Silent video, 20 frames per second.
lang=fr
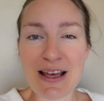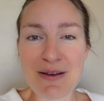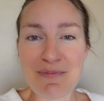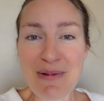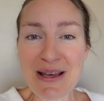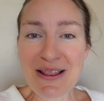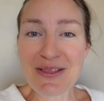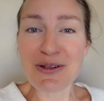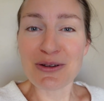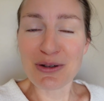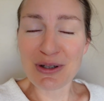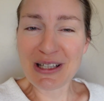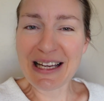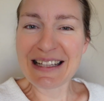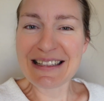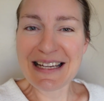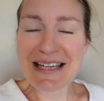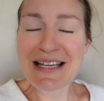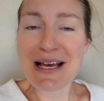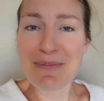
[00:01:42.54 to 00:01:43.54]
Mais notre
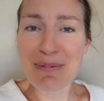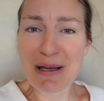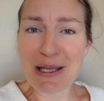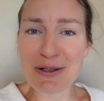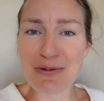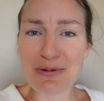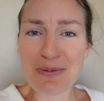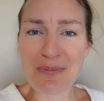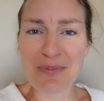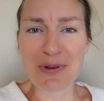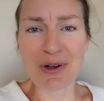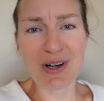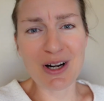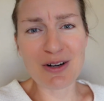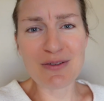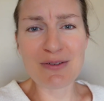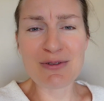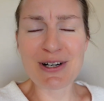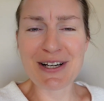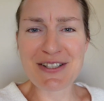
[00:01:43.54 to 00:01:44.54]
cadet y a pris goût. Donc là,
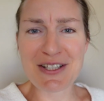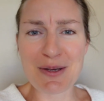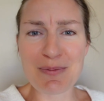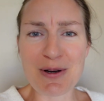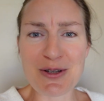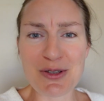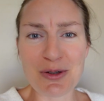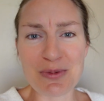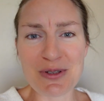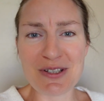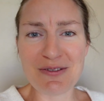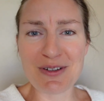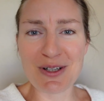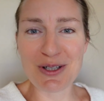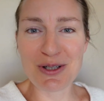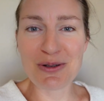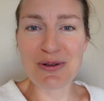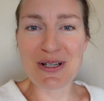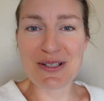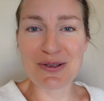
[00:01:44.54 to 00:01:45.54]
on va voir est-ce qu'il prend son petit
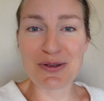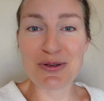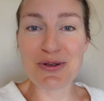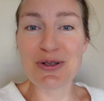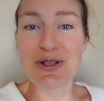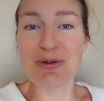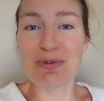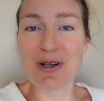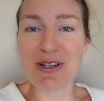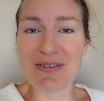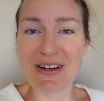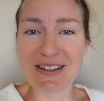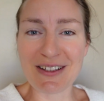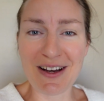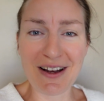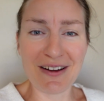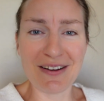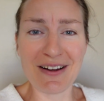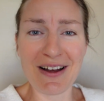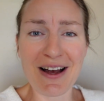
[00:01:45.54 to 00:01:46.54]
vélo ou est-ce que justement il va être
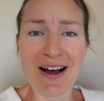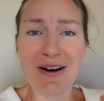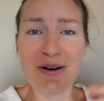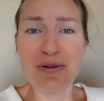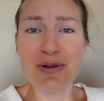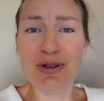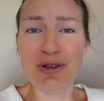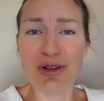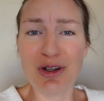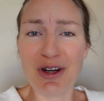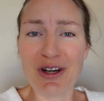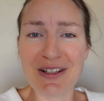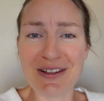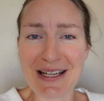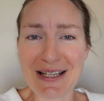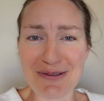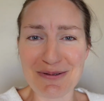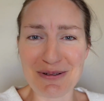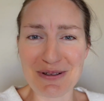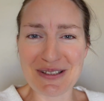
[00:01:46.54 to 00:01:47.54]
à hauteur
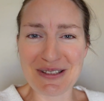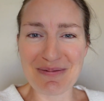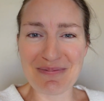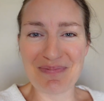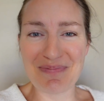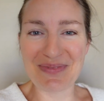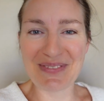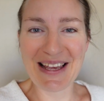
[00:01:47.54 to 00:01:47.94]
d'adulte.